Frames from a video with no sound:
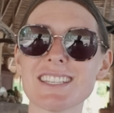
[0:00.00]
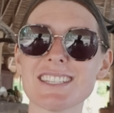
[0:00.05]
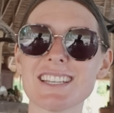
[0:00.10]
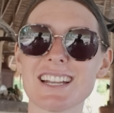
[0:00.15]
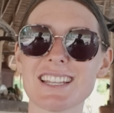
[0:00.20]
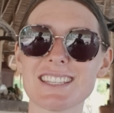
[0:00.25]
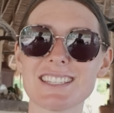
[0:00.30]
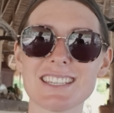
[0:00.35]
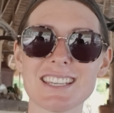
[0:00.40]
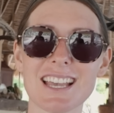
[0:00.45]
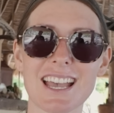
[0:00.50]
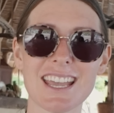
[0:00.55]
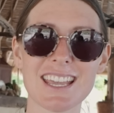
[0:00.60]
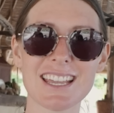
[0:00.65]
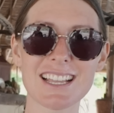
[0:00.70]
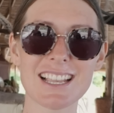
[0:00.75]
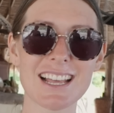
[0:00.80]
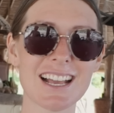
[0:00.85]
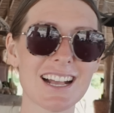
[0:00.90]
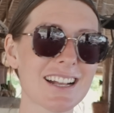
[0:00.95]
Wasser hat sich
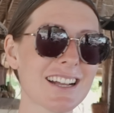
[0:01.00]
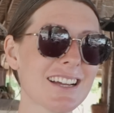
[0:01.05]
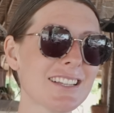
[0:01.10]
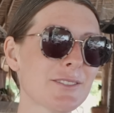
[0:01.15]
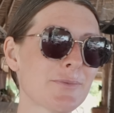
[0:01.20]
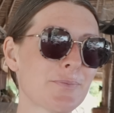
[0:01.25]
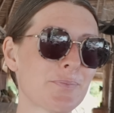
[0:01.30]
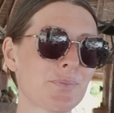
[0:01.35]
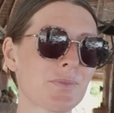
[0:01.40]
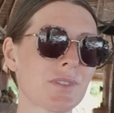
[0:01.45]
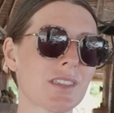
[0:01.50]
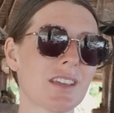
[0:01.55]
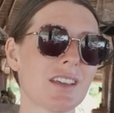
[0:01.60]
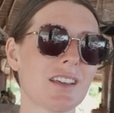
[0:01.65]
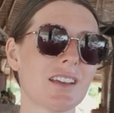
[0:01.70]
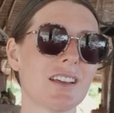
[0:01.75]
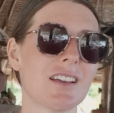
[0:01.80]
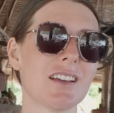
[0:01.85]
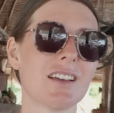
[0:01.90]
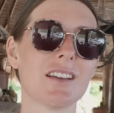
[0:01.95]
eingelagert
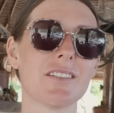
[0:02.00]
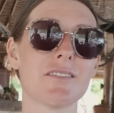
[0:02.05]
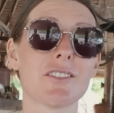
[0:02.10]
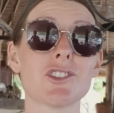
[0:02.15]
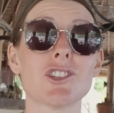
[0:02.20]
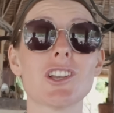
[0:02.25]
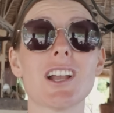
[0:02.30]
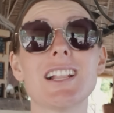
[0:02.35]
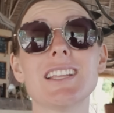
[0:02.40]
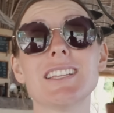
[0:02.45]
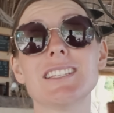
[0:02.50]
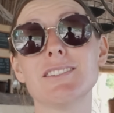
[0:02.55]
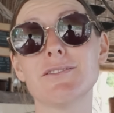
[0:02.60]
wahrscheinlich